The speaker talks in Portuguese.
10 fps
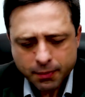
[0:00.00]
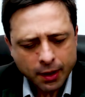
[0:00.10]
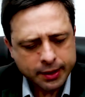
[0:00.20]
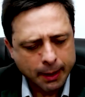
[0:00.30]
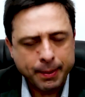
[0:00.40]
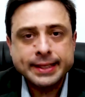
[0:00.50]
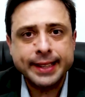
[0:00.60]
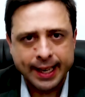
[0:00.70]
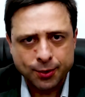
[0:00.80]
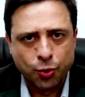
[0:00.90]
Também
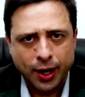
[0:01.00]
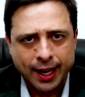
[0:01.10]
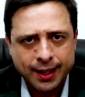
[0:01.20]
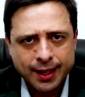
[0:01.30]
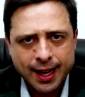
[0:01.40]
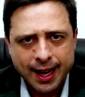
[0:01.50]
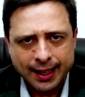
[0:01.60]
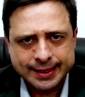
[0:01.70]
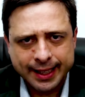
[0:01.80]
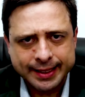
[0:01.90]
será nula a
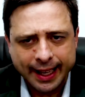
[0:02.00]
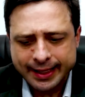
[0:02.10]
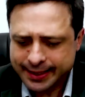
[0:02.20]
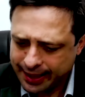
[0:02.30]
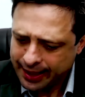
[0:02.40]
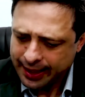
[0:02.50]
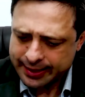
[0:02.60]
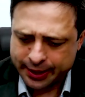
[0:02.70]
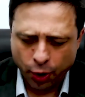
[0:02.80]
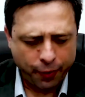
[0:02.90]
sentença
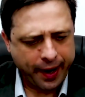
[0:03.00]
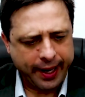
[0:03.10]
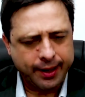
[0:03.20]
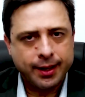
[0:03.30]
se houver